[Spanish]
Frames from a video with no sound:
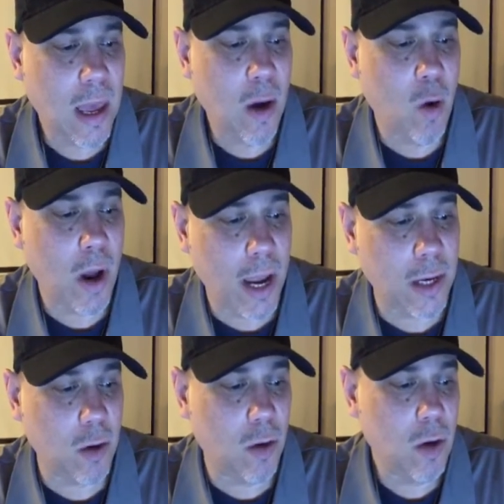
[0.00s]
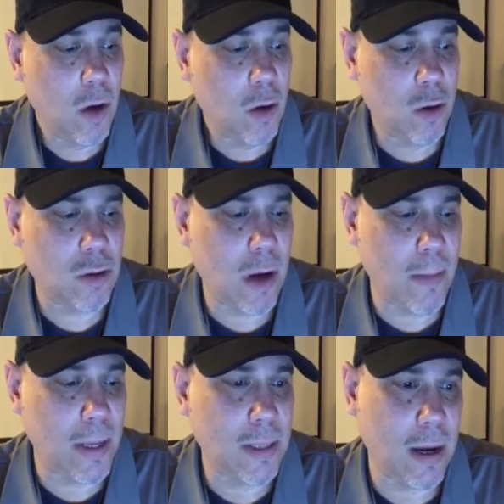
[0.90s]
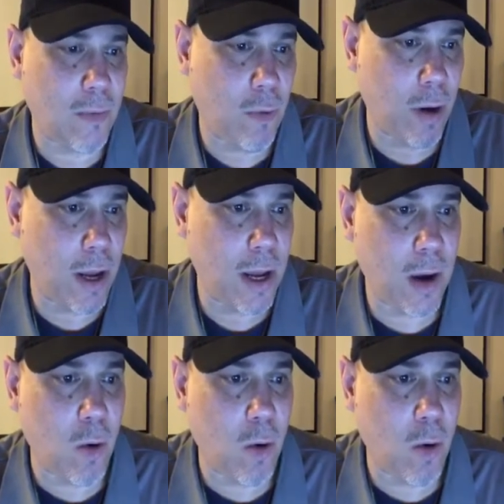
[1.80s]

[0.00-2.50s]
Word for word: Eugenio, no solamente que fue